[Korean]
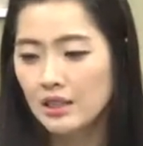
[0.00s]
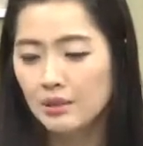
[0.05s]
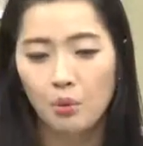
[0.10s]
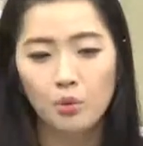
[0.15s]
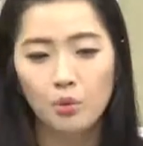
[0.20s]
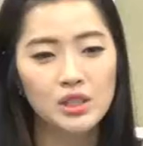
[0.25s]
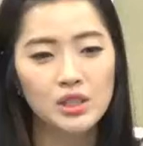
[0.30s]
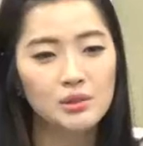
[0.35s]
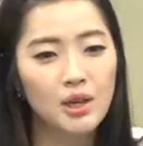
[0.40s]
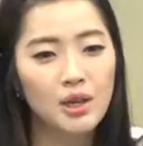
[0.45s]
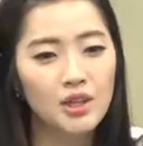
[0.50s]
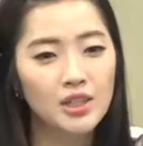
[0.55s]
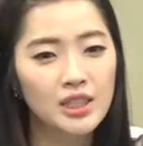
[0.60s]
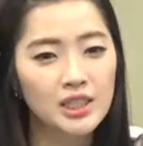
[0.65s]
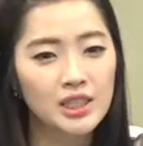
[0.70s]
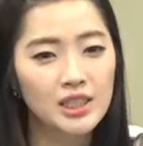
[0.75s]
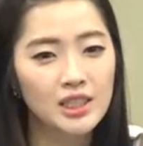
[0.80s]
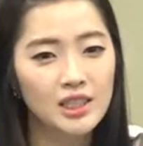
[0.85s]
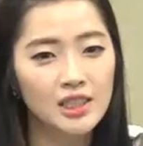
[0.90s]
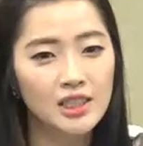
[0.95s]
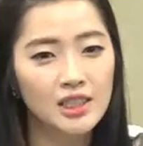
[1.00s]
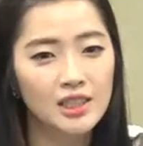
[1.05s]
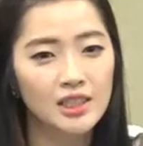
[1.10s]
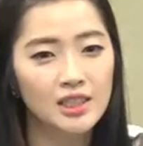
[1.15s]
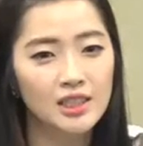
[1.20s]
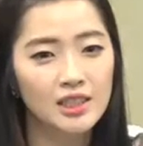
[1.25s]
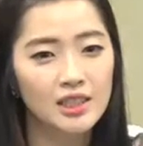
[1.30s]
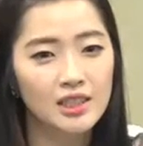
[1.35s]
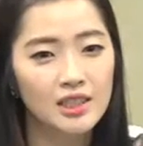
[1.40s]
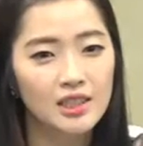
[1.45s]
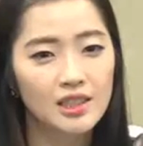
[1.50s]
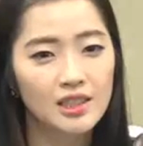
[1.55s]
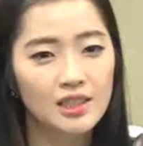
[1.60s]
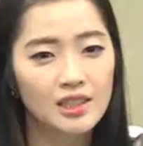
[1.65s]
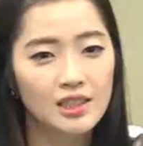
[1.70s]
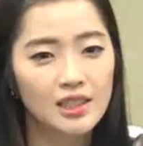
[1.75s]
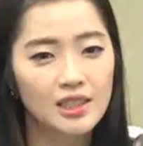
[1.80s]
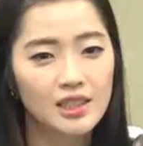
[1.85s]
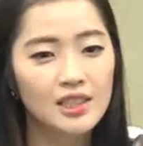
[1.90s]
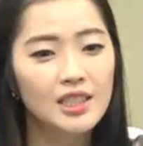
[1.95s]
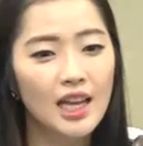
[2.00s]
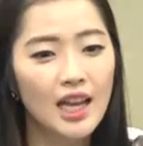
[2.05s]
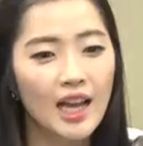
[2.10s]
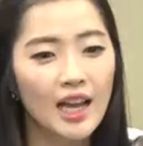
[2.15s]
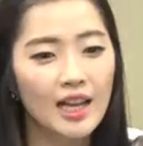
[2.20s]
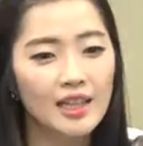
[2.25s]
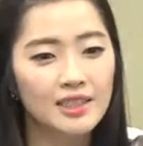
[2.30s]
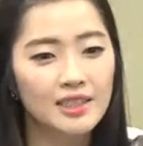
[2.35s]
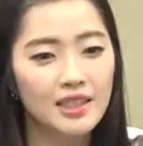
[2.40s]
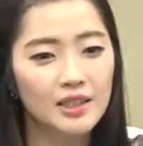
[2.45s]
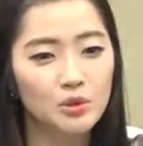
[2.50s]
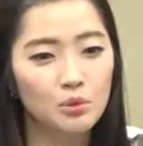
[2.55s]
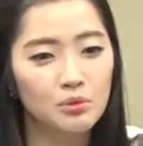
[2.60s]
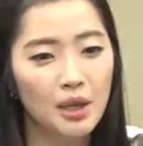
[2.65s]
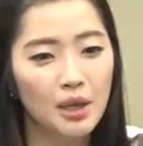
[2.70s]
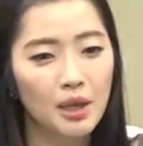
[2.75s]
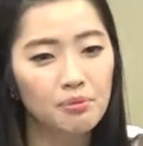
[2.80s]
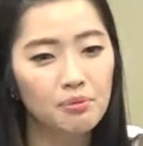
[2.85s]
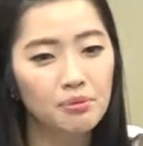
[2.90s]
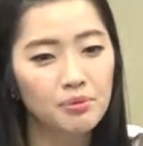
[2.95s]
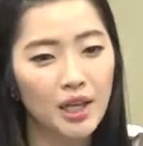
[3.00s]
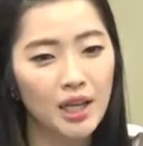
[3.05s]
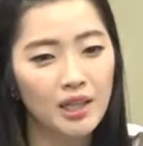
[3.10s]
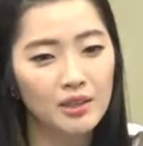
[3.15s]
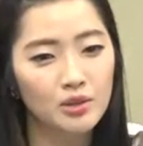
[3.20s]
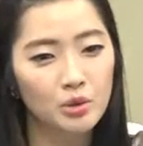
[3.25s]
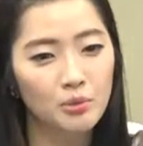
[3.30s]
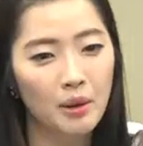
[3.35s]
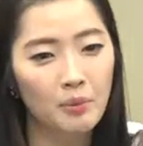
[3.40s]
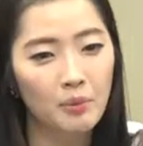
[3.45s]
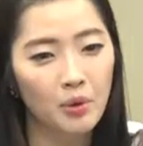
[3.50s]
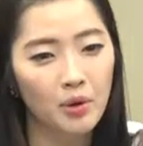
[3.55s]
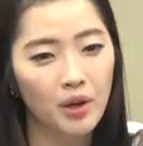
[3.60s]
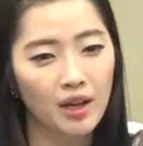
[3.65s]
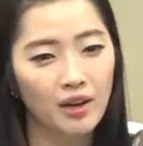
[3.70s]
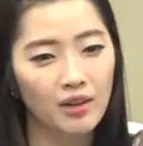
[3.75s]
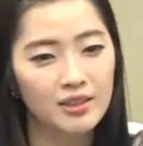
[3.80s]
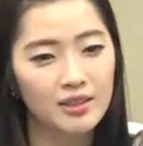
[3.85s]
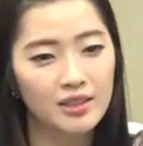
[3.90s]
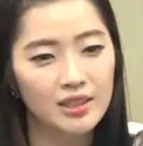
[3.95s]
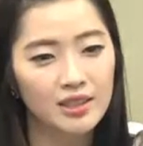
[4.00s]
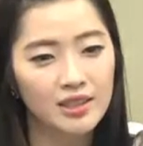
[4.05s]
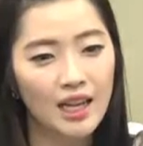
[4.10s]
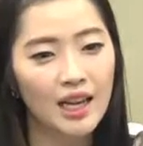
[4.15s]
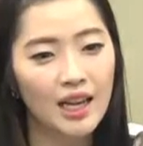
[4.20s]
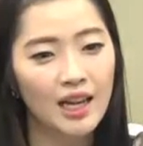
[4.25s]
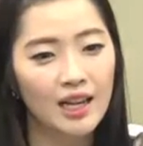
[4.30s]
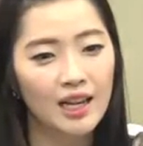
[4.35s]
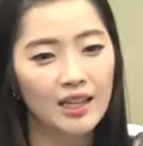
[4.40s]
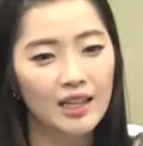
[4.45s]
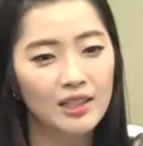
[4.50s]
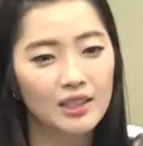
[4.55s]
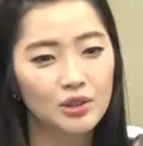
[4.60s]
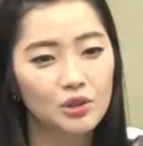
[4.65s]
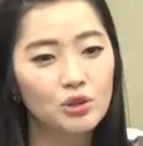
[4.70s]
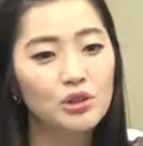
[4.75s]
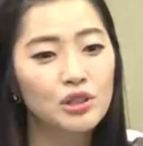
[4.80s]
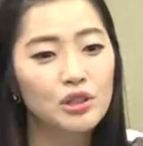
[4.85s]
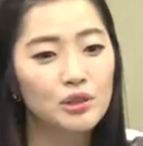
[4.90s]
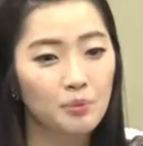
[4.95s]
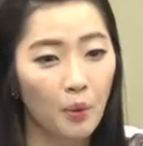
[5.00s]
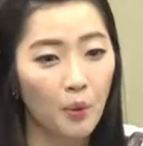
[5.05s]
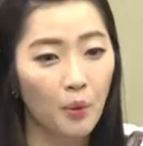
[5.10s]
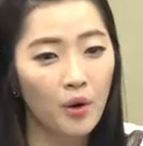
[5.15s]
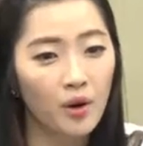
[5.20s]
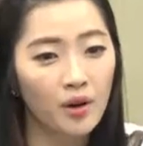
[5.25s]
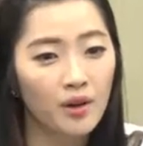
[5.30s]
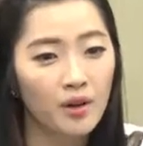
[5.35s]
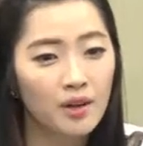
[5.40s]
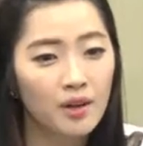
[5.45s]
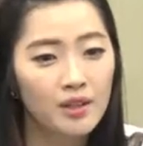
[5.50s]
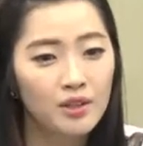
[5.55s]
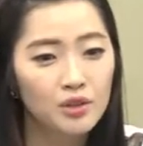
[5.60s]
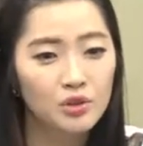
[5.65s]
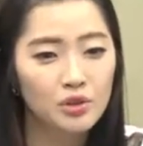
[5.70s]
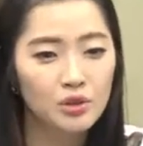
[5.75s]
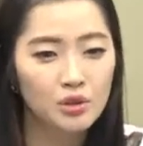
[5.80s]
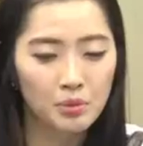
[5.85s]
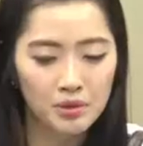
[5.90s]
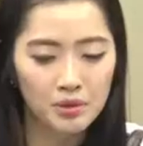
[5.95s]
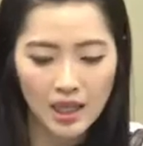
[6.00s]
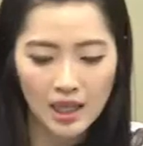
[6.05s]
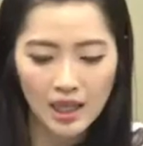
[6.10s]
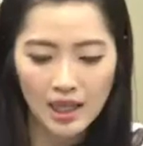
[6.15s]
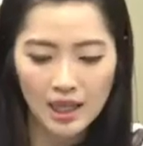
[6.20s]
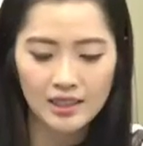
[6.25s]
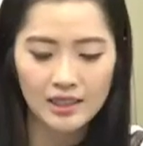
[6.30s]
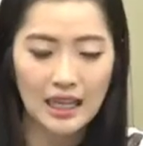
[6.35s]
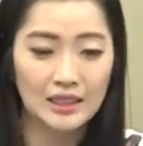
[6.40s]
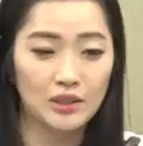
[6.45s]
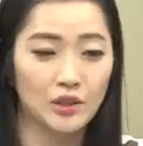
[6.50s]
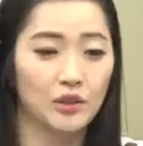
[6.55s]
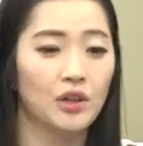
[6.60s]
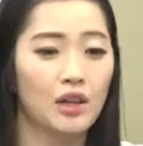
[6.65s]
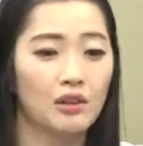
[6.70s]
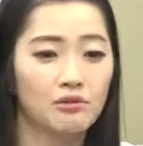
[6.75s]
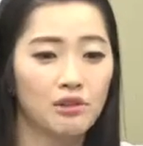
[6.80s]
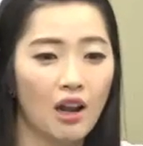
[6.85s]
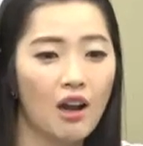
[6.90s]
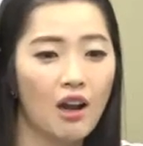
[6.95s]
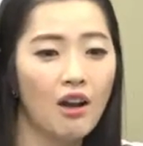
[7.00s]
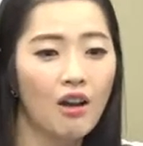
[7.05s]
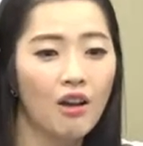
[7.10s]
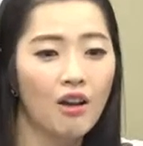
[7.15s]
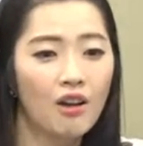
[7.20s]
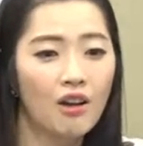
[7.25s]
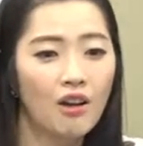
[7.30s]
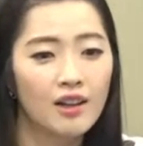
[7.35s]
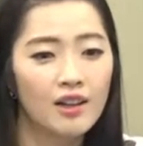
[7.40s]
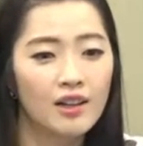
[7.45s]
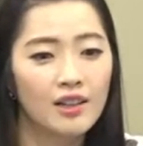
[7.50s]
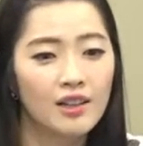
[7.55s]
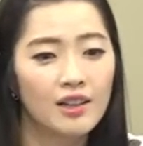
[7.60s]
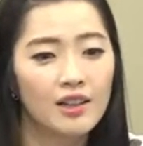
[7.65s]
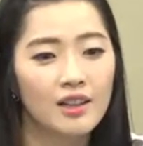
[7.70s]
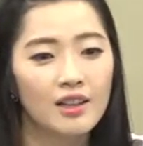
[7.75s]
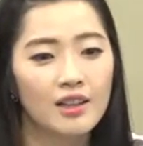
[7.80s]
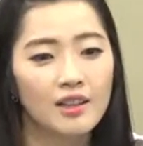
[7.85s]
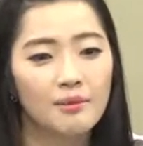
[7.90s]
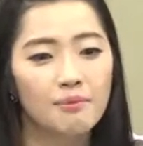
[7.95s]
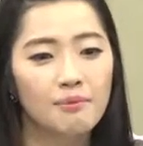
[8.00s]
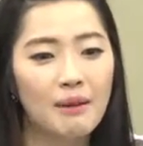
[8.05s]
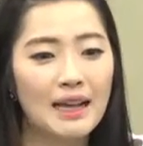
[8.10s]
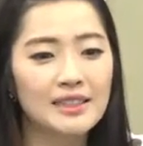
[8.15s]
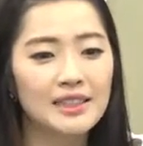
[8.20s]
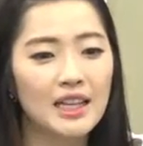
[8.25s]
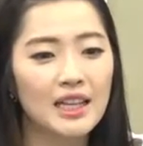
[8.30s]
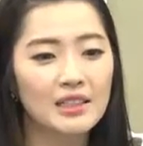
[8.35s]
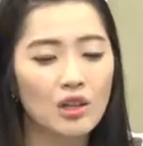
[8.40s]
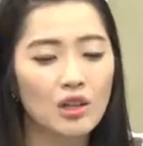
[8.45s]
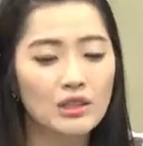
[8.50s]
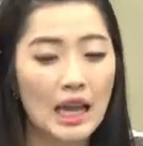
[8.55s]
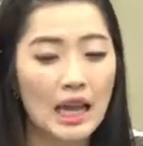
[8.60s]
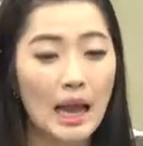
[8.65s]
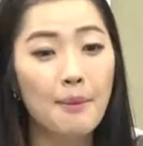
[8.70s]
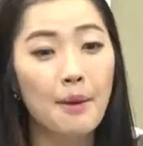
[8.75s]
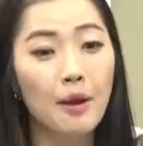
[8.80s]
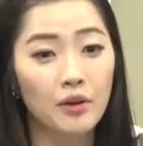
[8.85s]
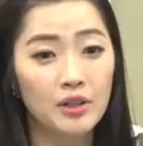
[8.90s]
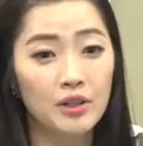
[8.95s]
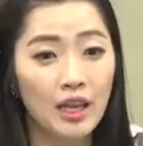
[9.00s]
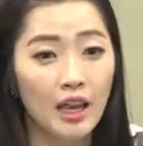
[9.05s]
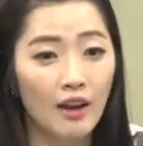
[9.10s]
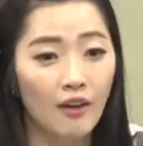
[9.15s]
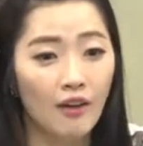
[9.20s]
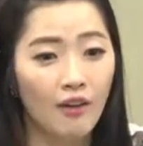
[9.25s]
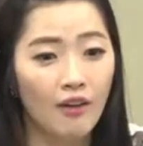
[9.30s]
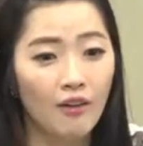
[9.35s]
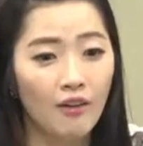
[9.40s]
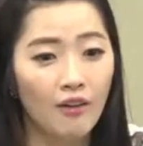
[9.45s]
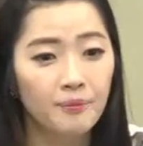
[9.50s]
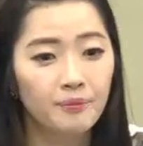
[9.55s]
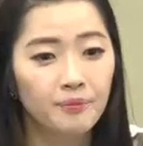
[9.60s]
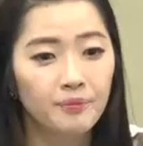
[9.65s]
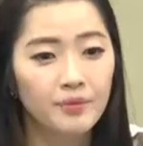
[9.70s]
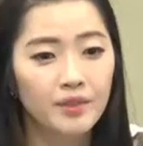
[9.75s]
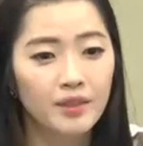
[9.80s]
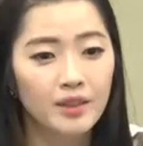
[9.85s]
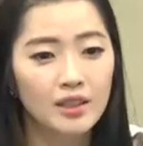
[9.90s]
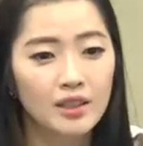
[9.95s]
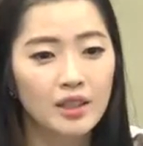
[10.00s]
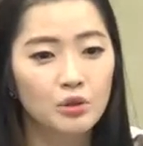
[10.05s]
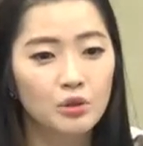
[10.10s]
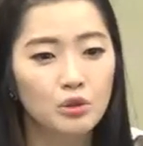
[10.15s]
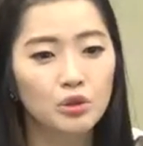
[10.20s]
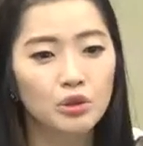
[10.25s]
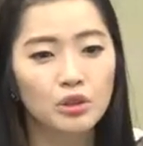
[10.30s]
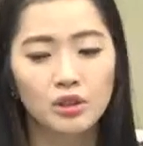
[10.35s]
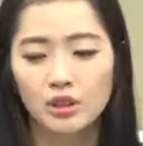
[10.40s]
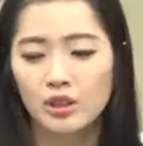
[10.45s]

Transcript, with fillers: 보시면은 이제야 이제 좀 제품 얘기를 좀 해볼게요. 이제 사, 슈즈볼, 슈즈볼 색깔은 다섯 개고요. 14,400원이에요. 그리고